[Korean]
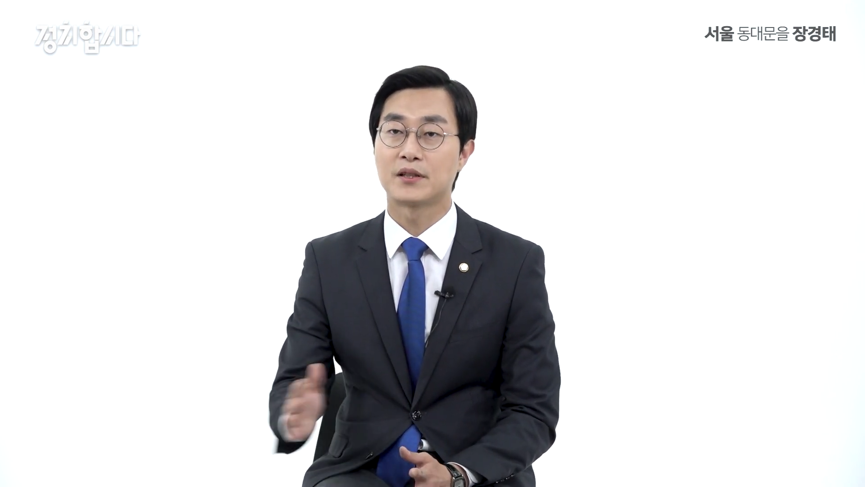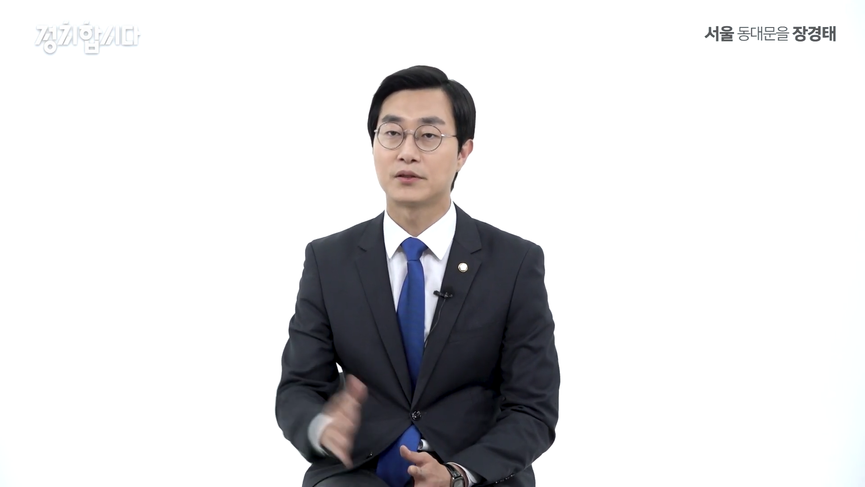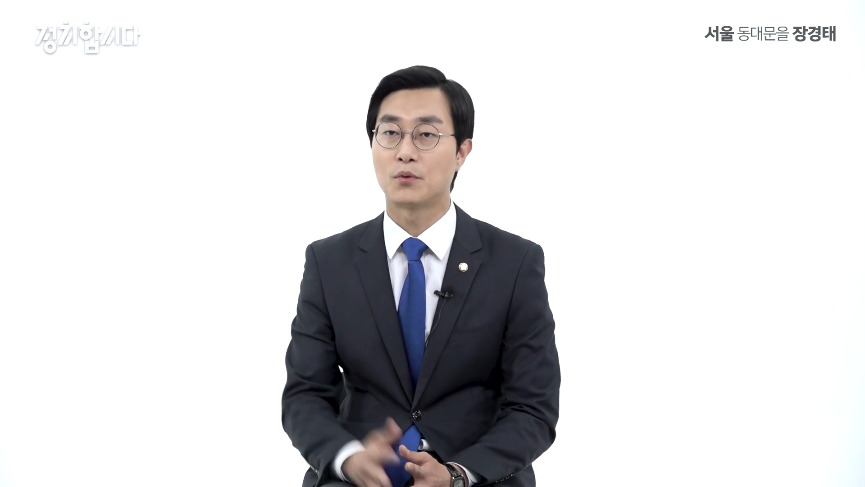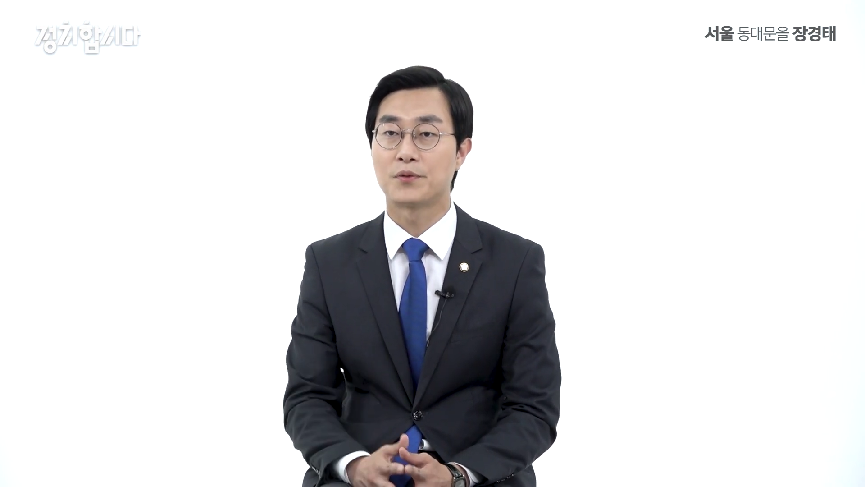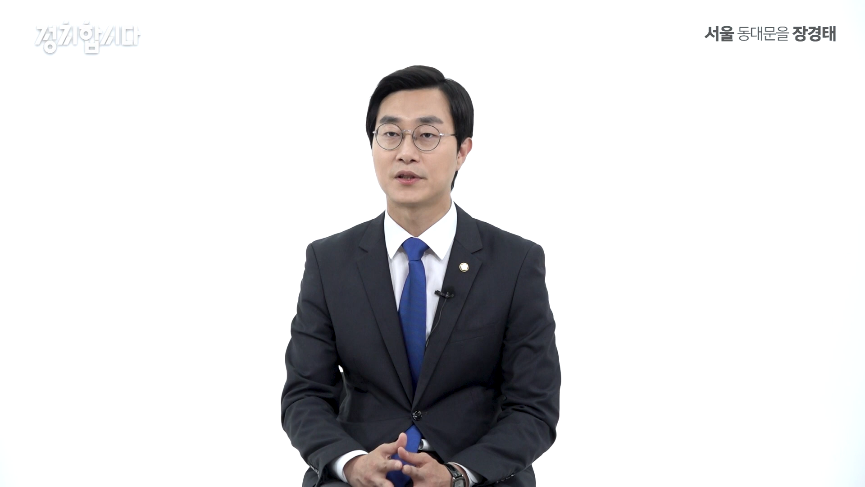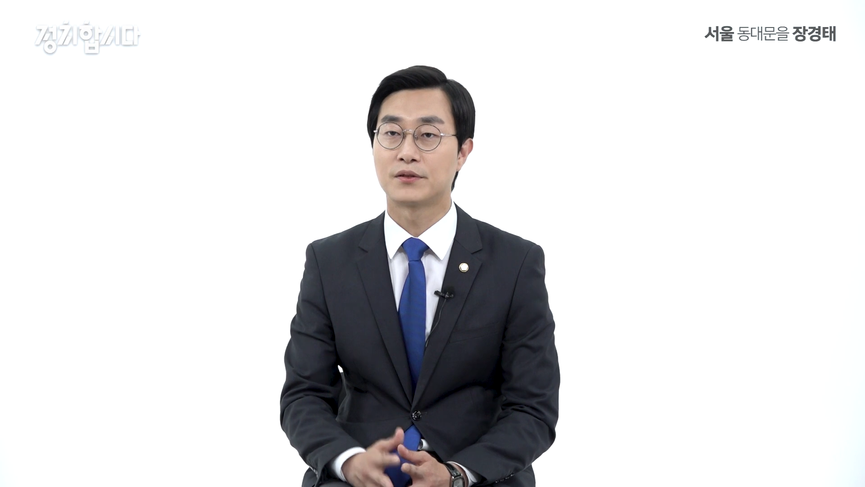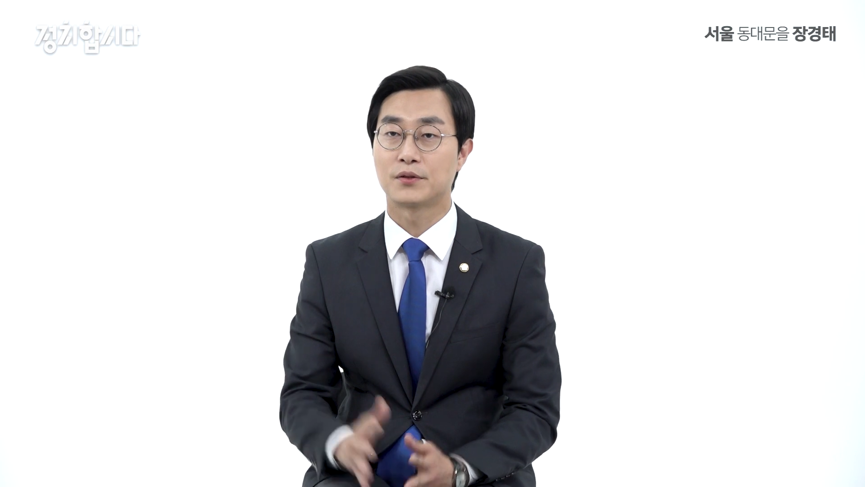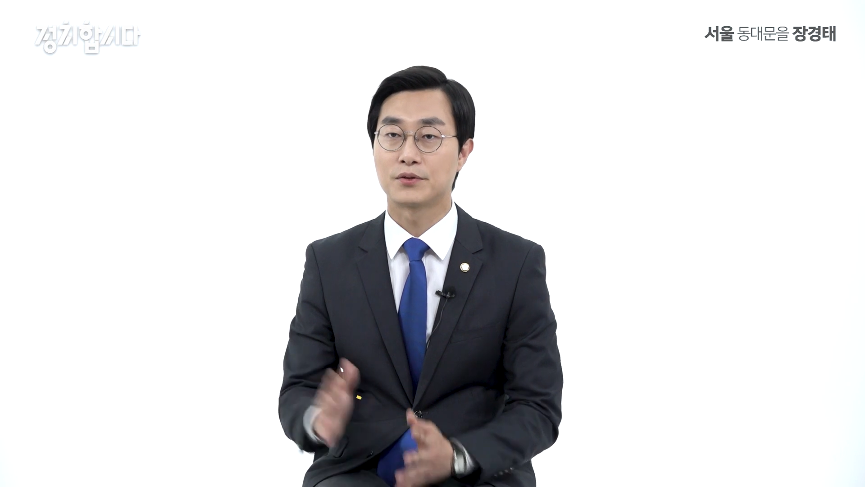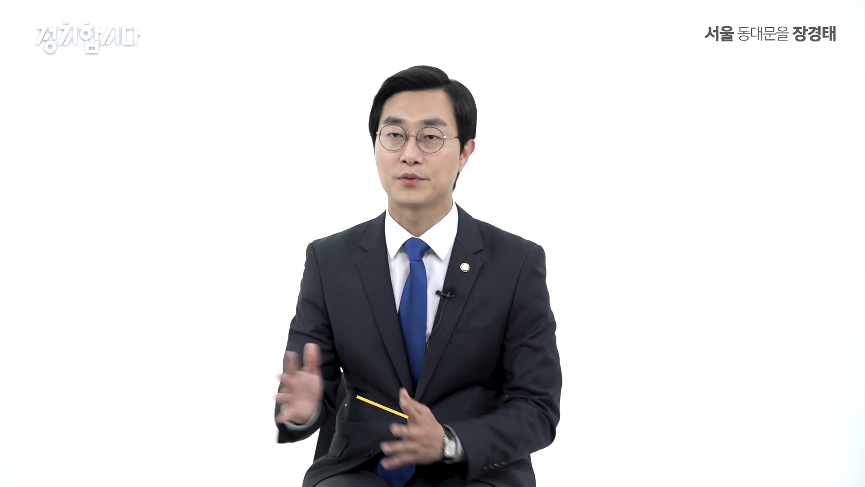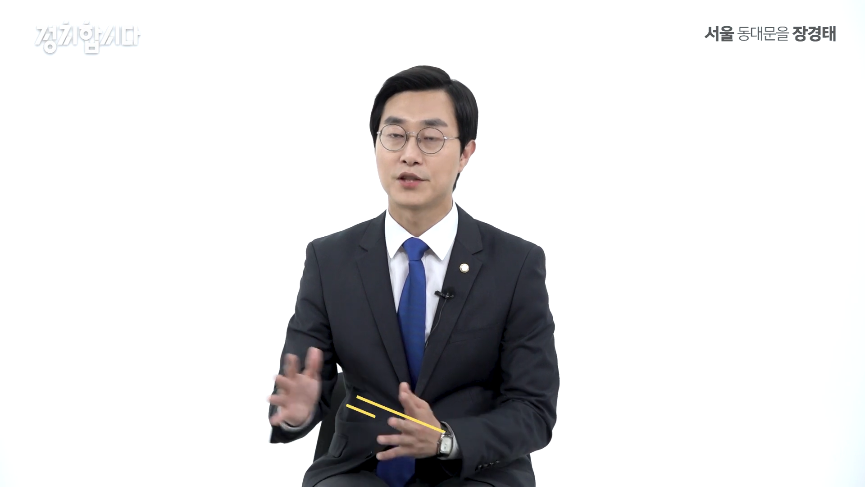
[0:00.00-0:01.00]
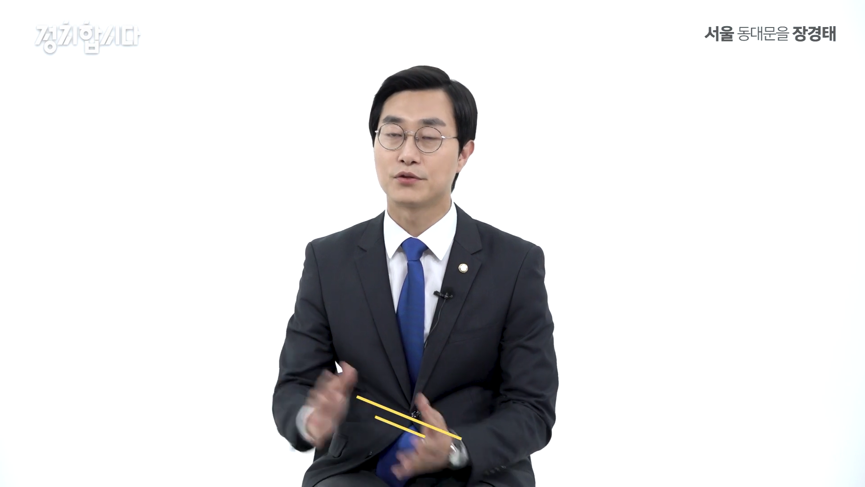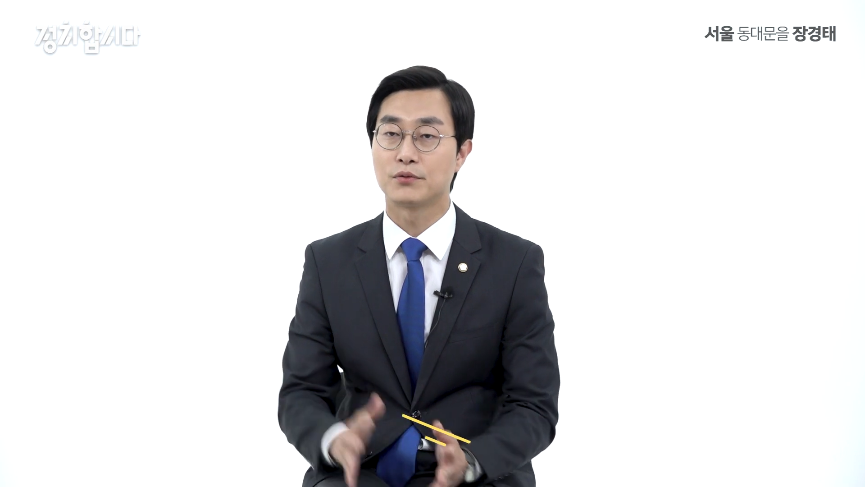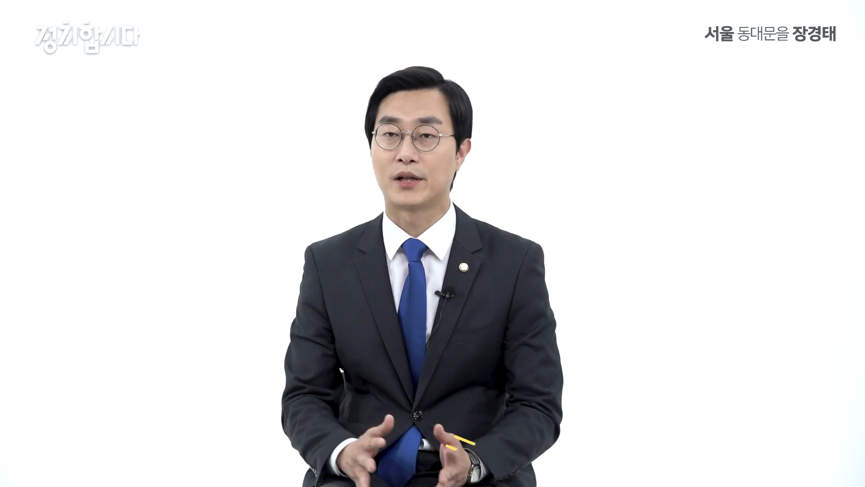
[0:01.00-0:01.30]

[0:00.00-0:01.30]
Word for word: 5%로 좀 기준을